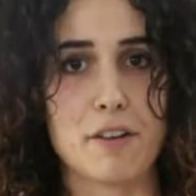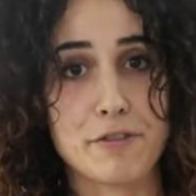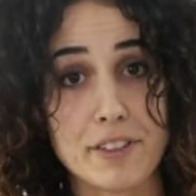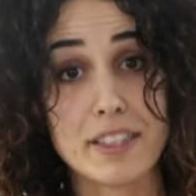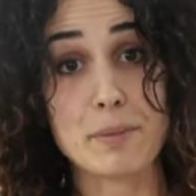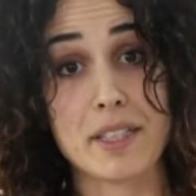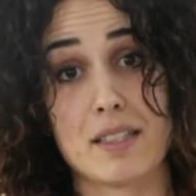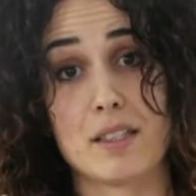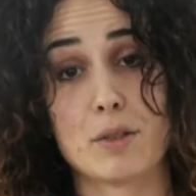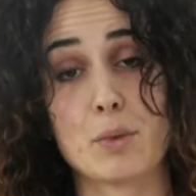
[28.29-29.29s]
Affidami
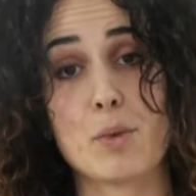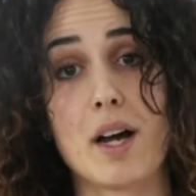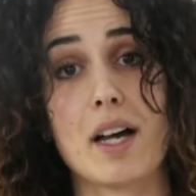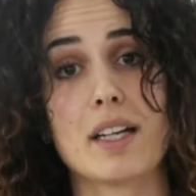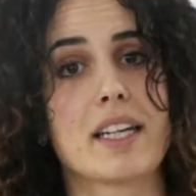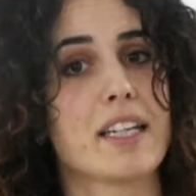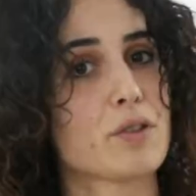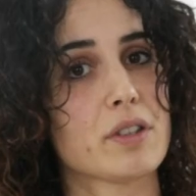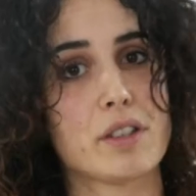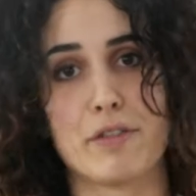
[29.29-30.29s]
casa tua che
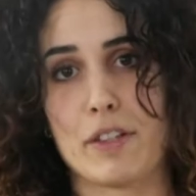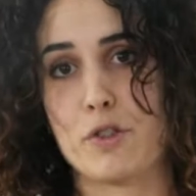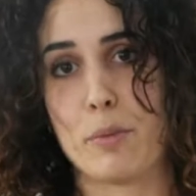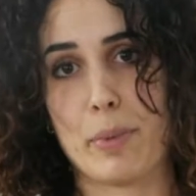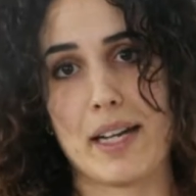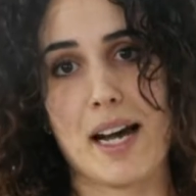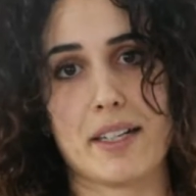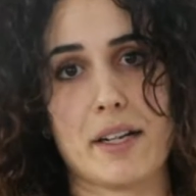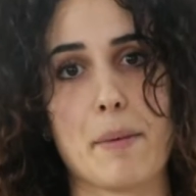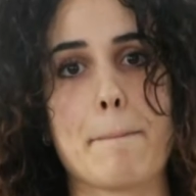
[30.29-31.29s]
non ti faccio
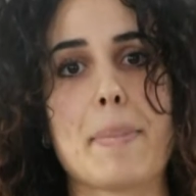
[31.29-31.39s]
pagare,